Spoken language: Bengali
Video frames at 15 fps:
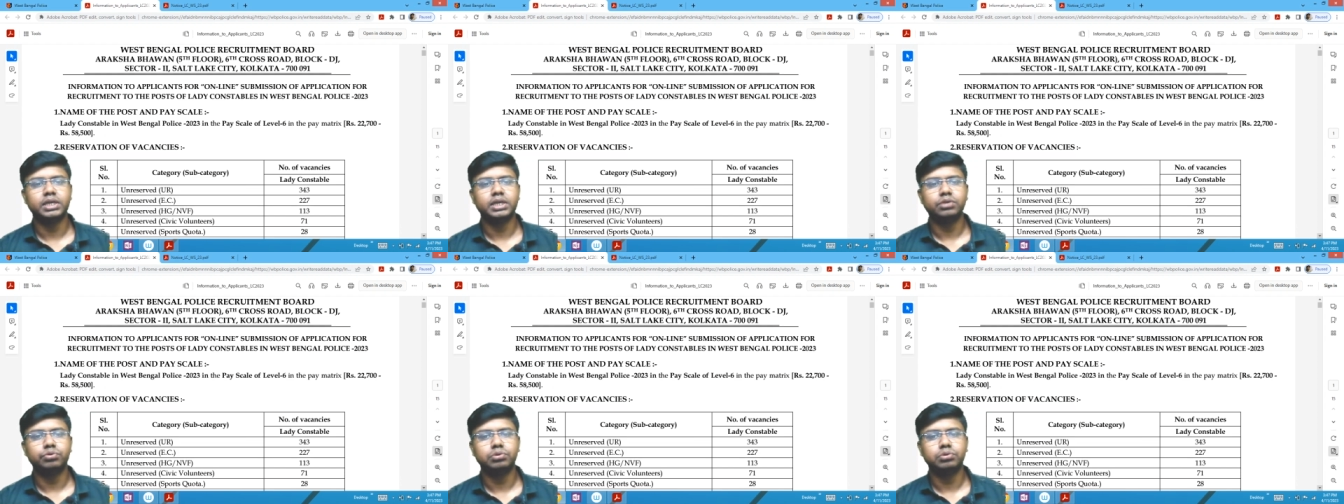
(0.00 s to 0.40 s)

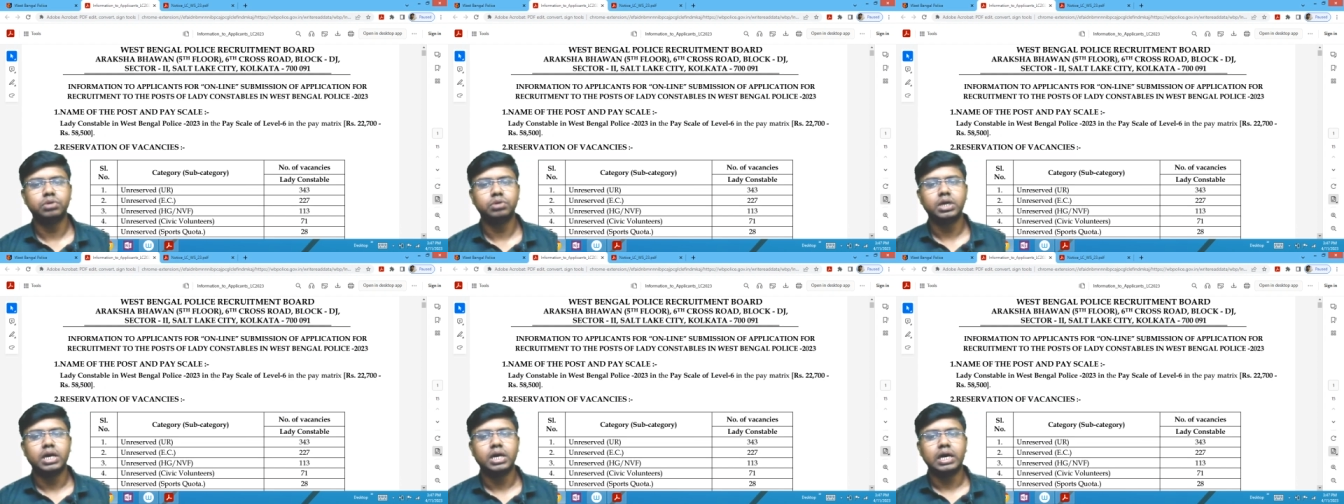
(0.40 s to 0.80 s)
কিন্তু
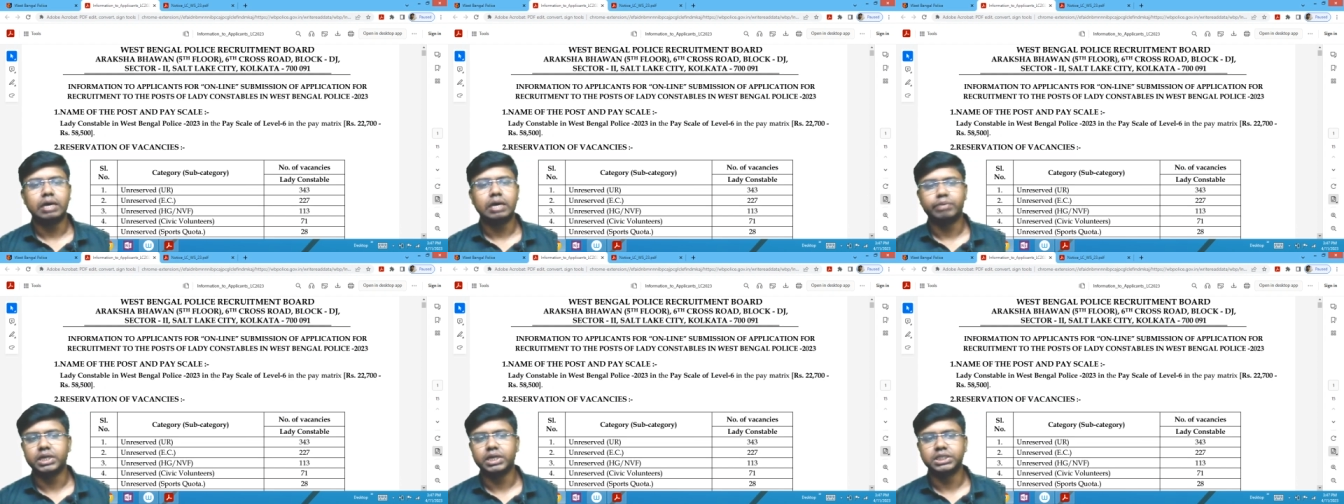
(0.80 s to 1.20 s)

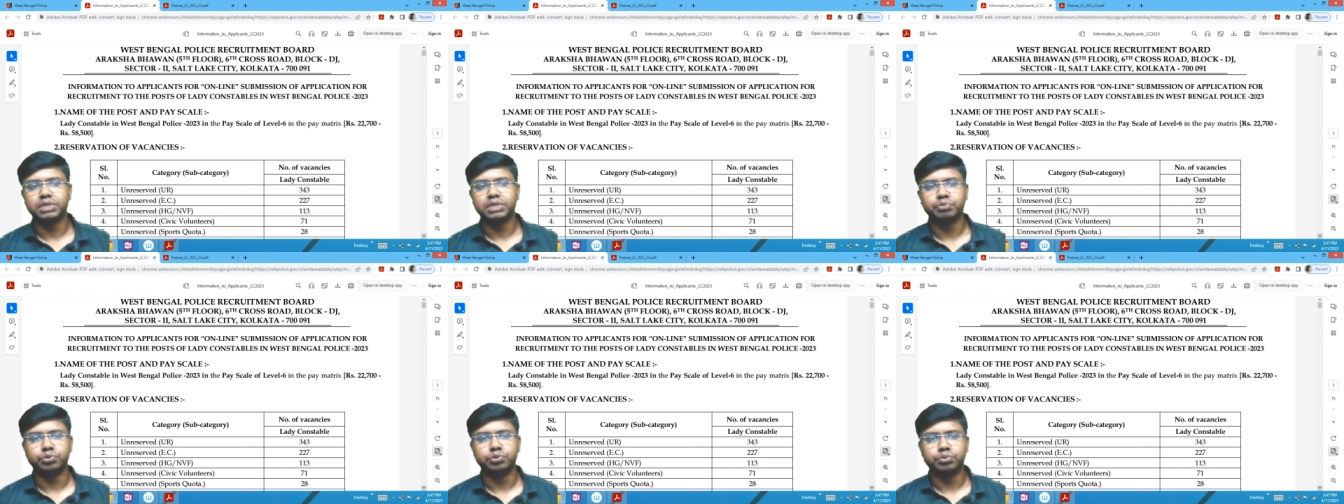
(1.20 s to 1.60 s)
আমরা
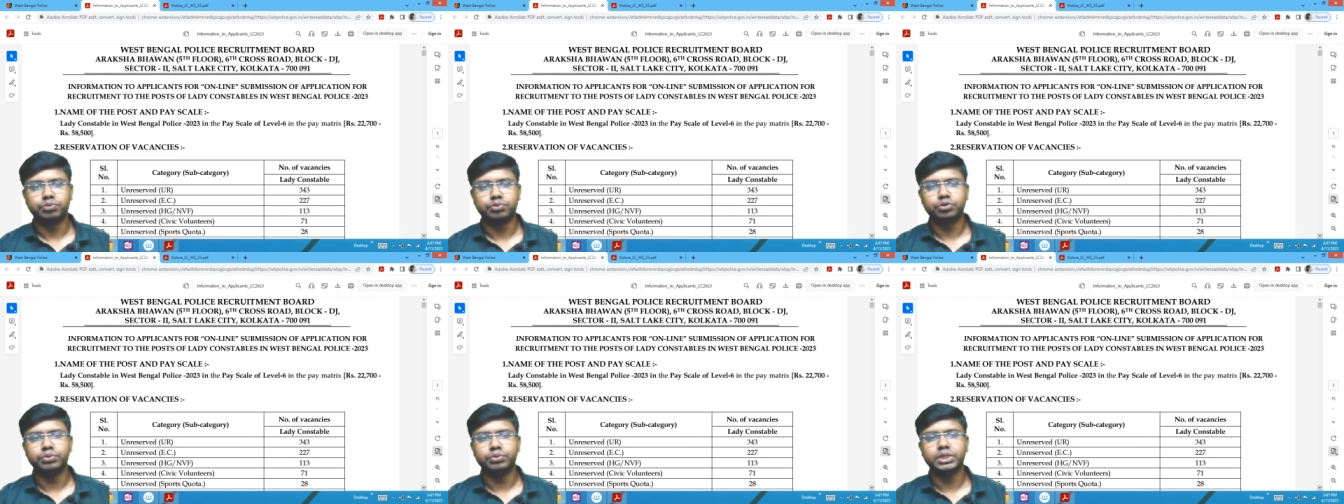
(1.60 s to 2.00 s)
আজকে পড়ব
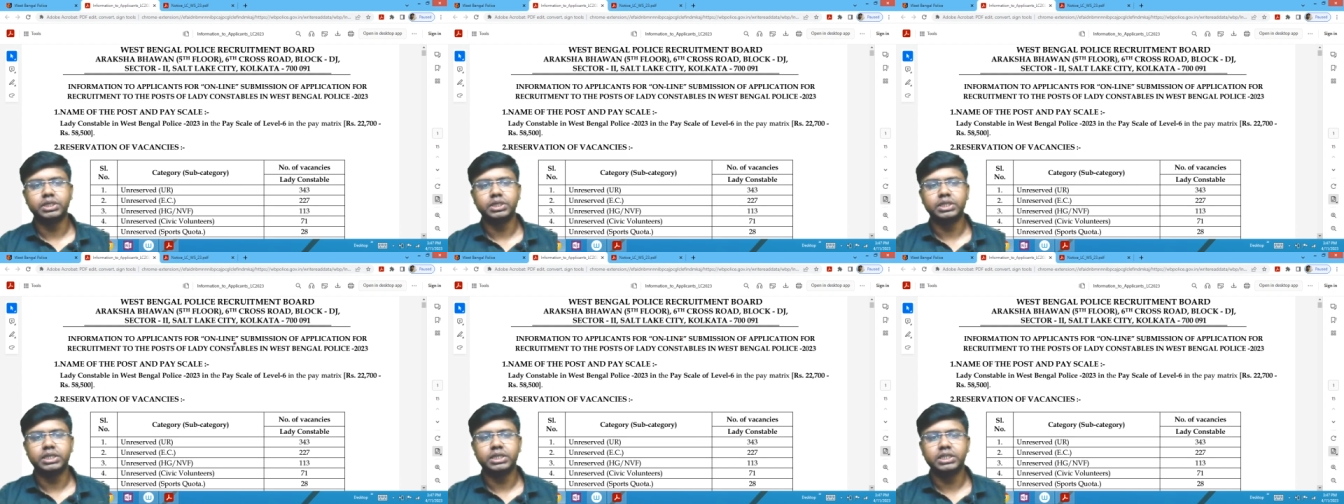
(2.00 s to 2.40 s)
প্রথমে কি
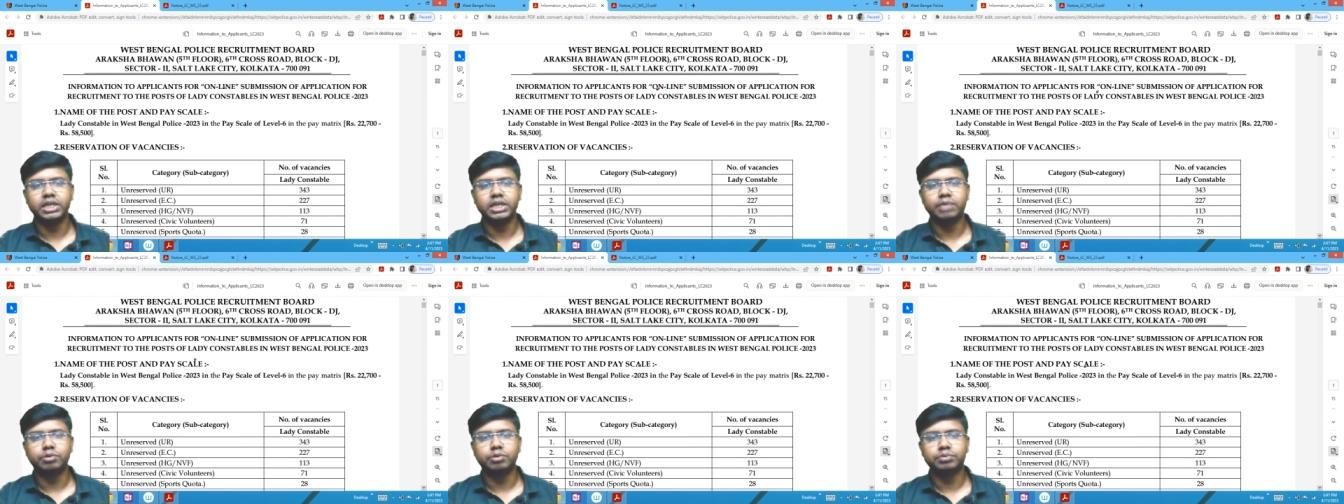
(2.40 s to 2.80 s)
দিয়েছে
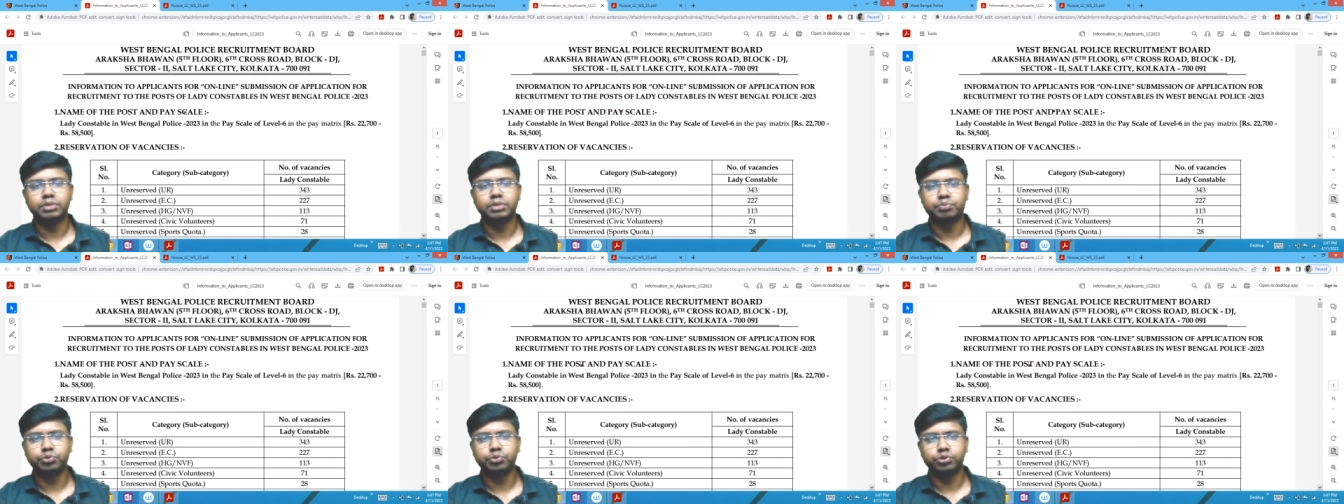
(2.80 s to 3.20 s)
নেম অফ
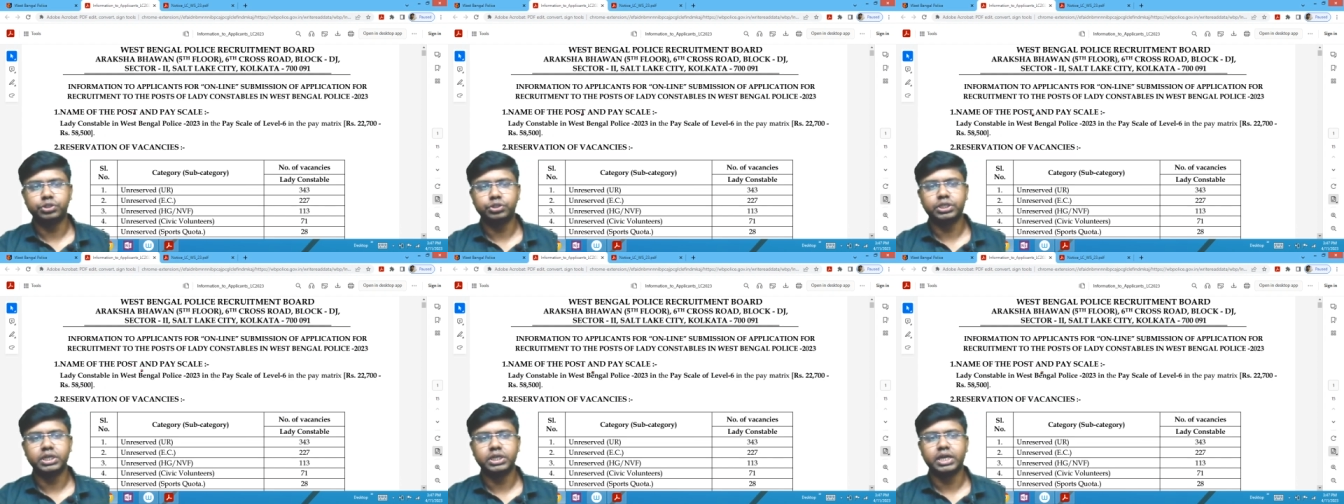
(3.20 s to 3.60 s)
দ্য
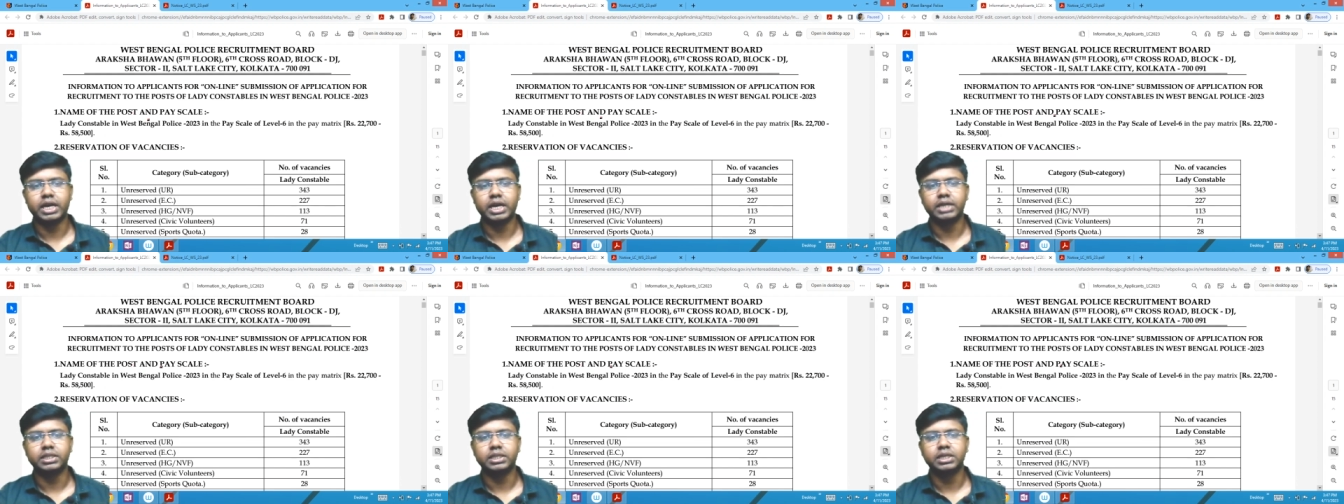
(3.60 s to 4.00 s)
পোস্ট
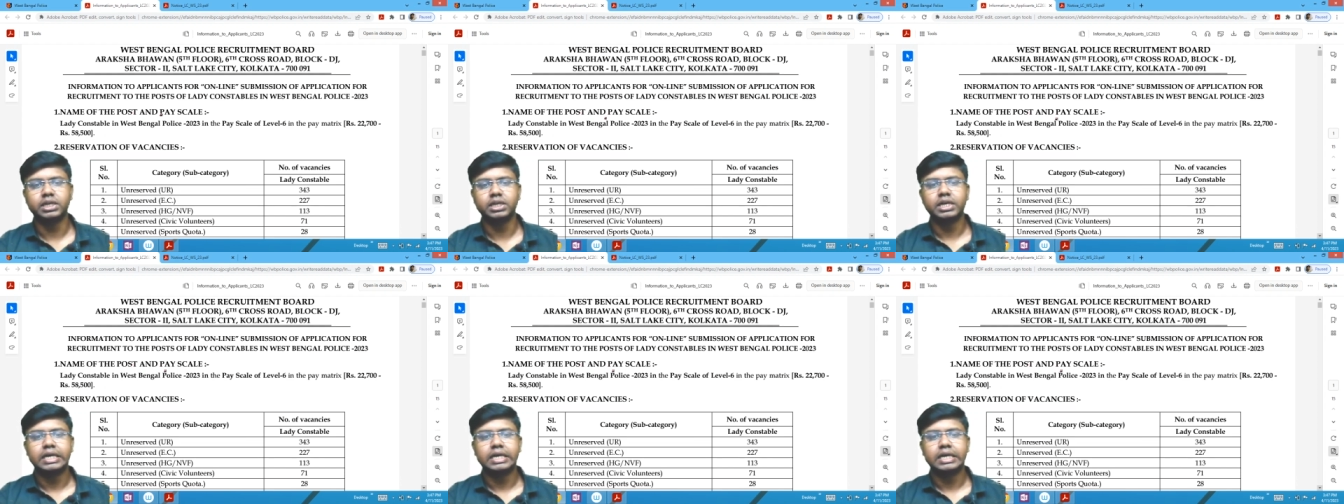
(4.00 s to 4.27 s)
অ্যান্ড দ্য